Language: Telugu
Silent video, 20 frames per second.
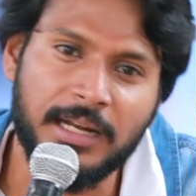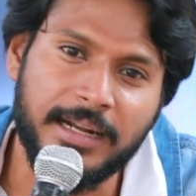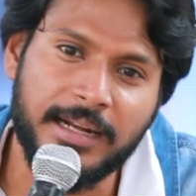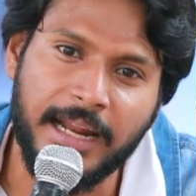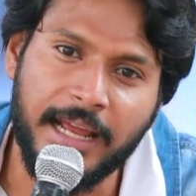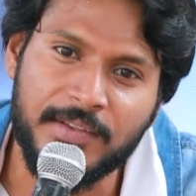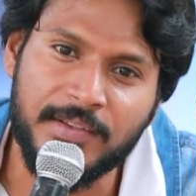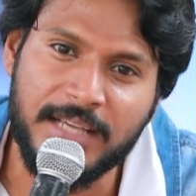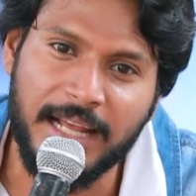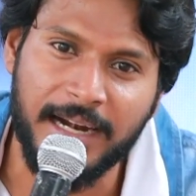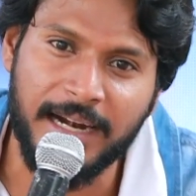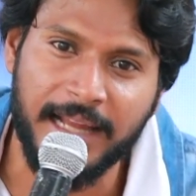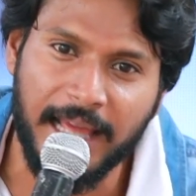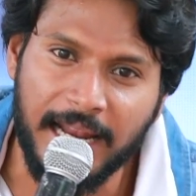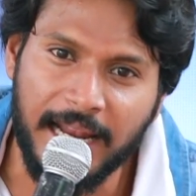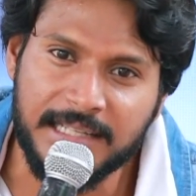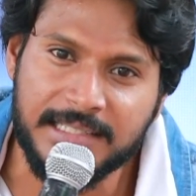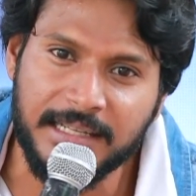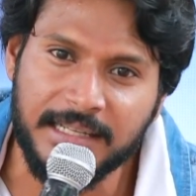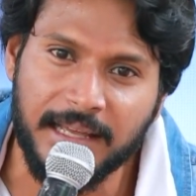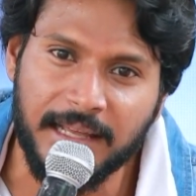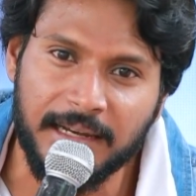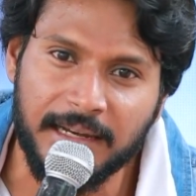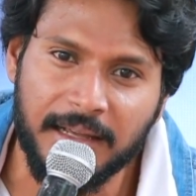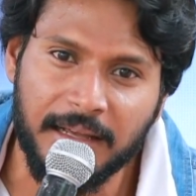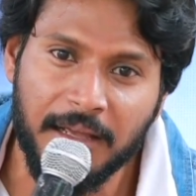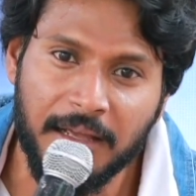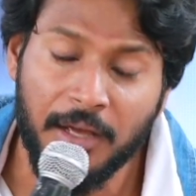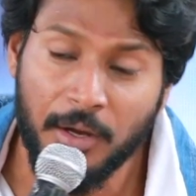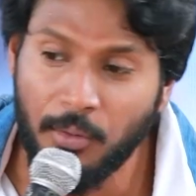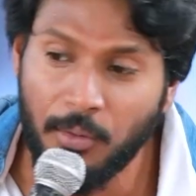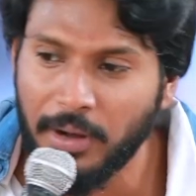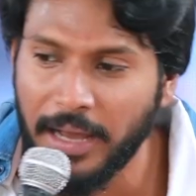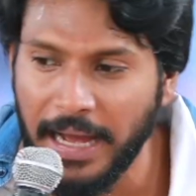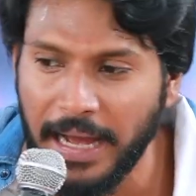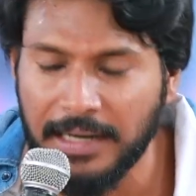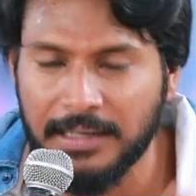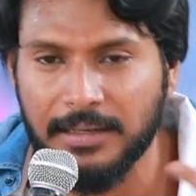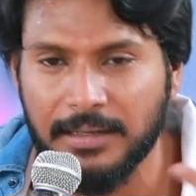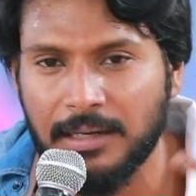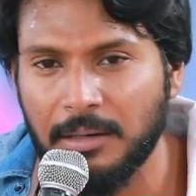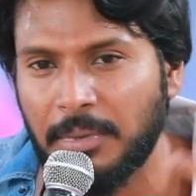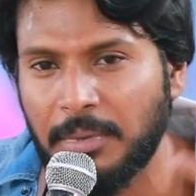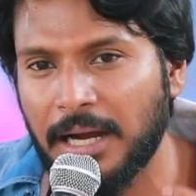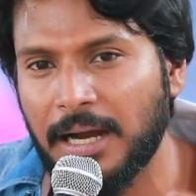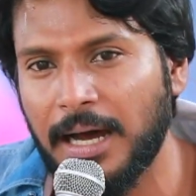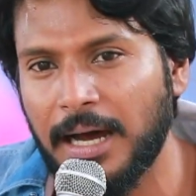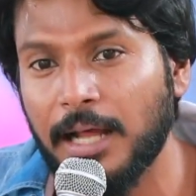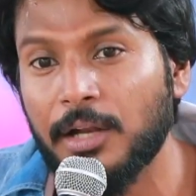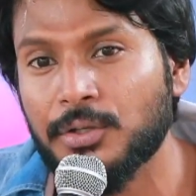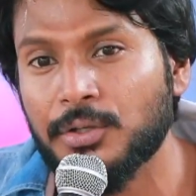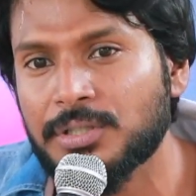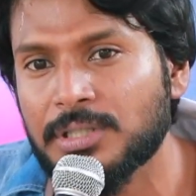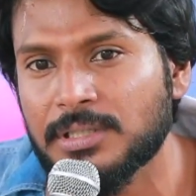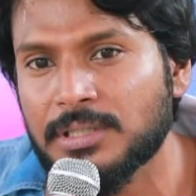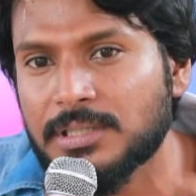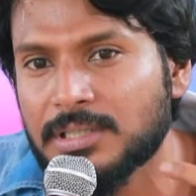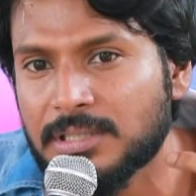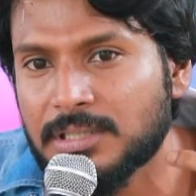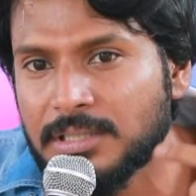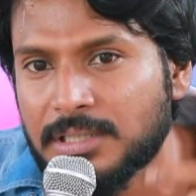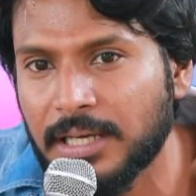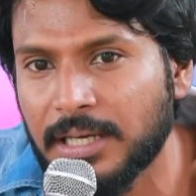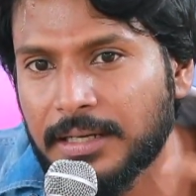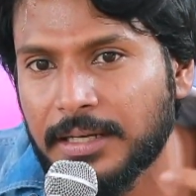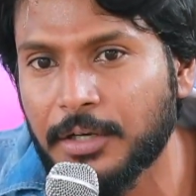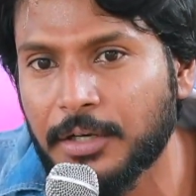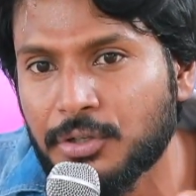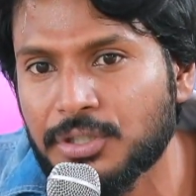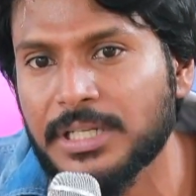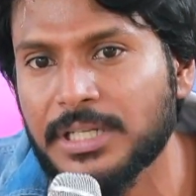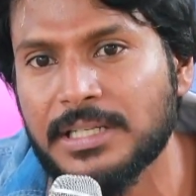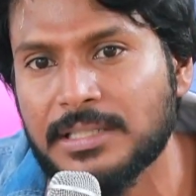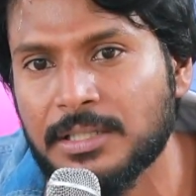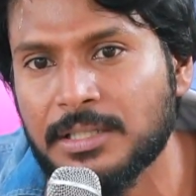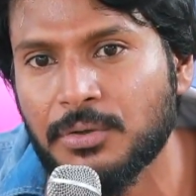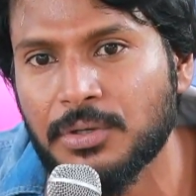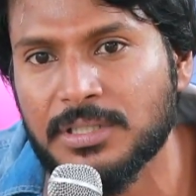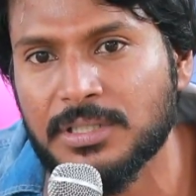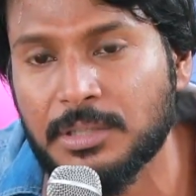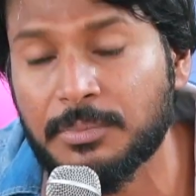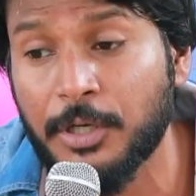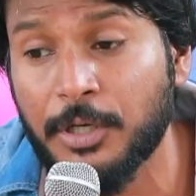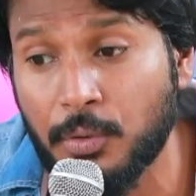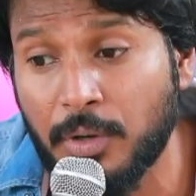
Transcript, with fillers: డ్రైవ్ చేయాలంటే ఎలా చేయాలి ఒక యాక్టర్గా బాగా ఆలోచించేటట్టు చేసిన ఒక సినిమా టు